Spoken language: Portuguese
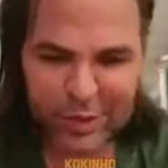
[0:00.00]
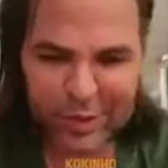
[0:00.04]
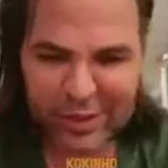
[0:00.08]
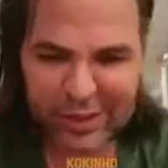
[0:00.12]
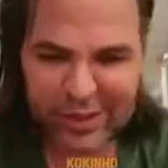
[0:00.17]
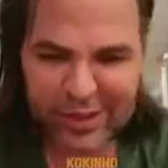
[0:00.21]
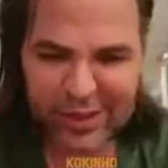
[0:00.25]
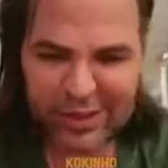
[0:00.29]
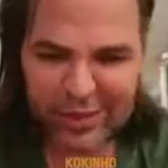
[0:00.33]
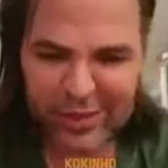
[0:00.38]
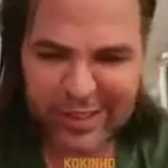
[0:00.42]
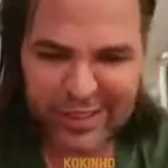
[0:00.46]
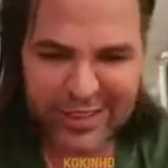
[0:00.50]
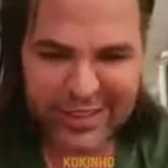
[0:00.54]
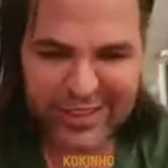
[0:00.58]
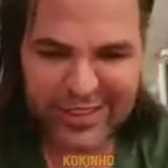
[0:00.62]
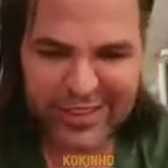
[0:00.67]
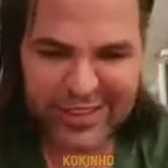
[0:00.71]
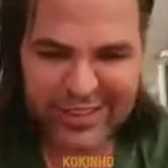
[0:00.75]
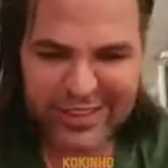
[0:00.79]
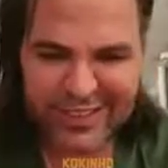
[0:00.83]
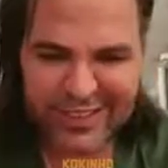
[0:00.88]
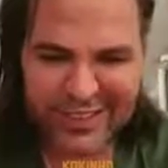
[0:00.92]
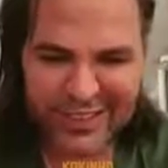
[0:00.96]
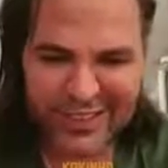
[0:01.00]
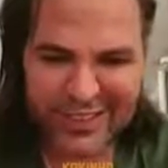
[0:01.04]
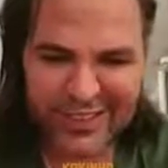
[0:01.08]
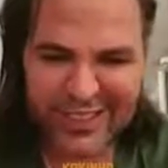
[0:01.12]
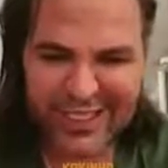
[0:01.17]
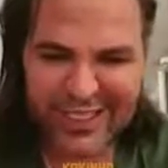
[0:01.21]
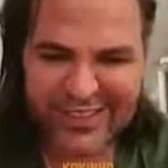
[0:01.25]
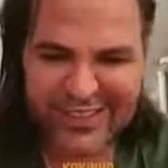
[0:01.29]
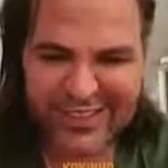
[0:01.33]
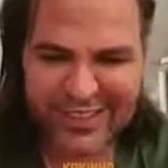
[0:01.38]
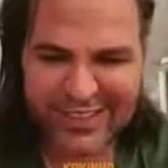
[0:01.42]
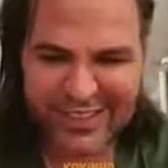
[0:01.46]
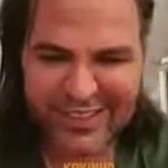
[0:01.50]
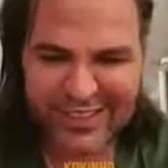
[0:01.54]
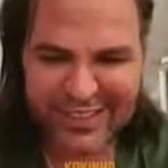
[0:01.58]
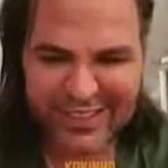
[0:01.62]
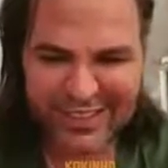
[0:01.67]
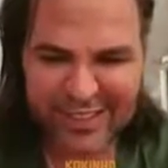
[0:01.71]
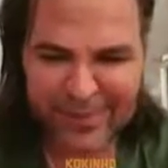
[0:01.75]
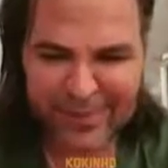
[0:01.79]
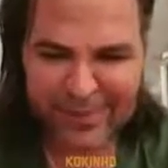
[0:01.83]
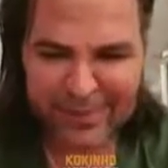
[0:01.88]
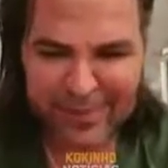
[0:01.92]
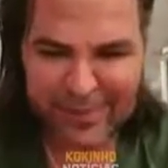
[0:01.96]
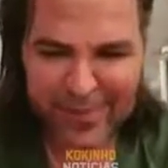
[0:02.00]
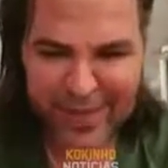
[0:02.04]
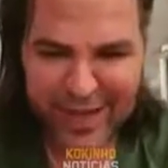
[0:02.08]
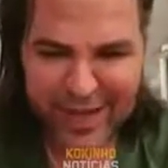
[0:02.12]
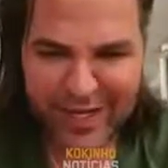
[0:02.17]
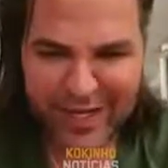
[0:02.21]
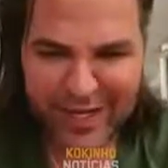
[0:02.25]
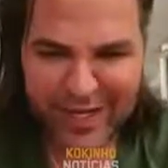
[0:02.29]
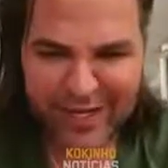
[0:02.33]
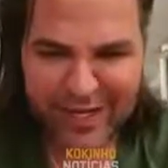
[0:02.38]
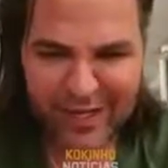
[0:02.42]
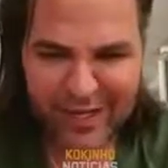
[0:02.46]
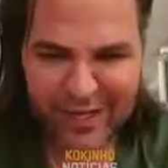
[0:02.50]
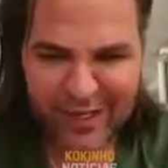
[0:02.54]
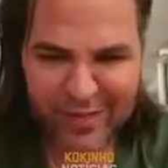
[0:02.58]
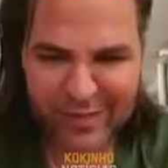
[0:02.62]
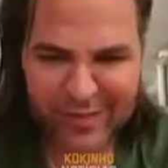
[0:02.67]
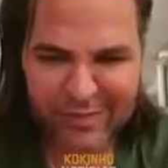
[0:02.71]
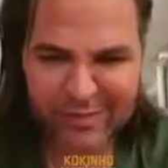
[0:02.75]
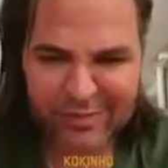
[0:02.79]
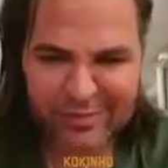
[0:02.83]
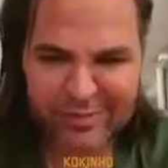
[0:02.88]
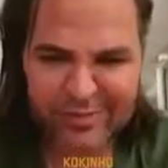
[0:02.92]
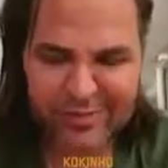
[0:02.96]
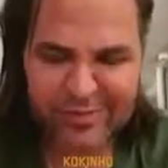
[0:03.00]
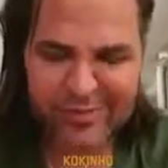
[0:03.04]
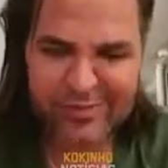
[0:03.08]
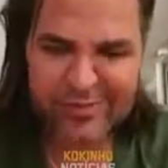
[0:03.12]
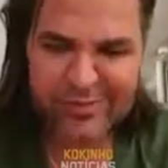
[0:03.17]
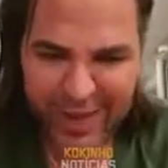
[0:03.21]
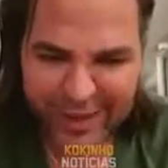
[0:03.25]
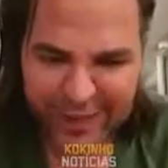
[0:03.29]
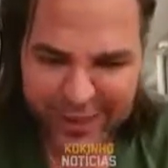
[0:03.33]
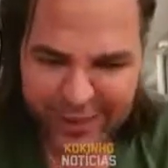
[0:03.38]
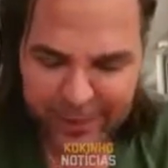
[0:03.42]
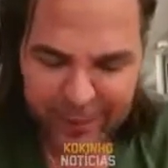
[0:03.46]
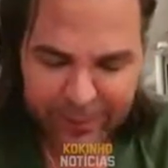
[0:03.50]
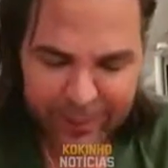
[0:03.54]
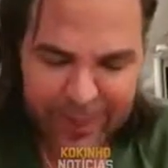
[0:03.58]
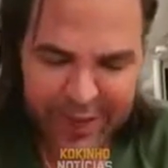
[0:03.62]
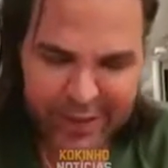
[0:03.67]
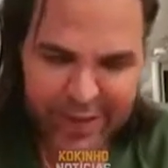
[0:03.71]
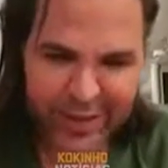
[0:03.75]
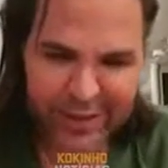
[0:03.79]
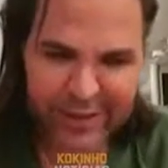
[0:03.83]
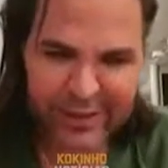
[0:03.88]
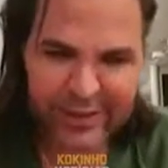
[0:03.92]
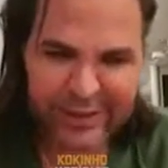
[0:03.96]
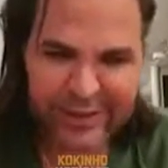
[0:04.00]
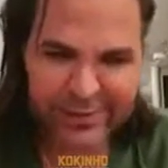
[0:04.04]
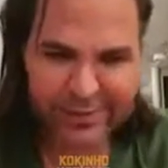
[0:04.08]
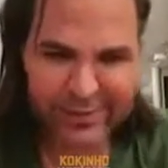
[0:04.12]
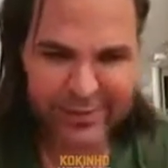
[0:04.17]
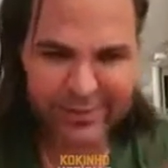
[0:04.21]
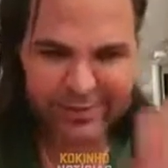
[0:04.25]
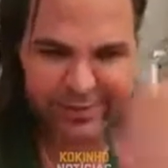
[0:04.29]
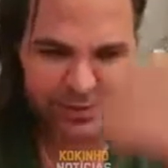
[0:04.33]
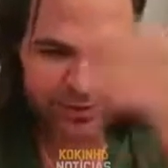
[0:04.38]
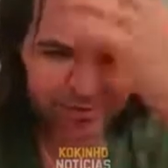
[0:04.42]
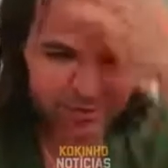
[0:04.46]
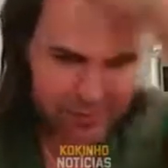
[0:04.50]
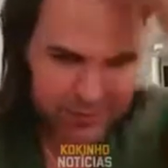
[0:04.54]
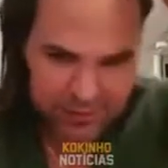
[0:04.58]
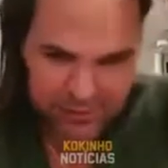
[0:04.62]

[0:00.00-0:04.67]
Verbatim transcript: no meu canal, quem quiser assistir, assiste que tá bem legal, tá bacana pra caramba,